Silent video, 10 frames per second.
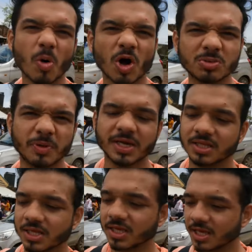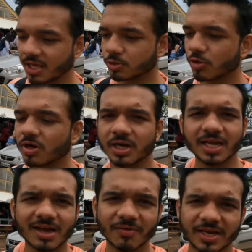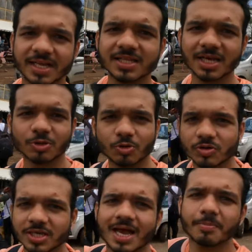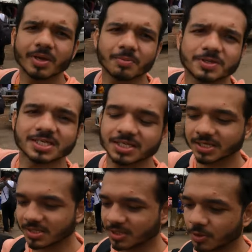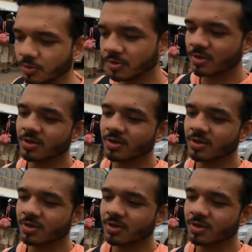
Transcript: बहुत भीड़ थी एक दो घंटे का वेटिंग था तो ये आप मेरे पीछे देख सकते हो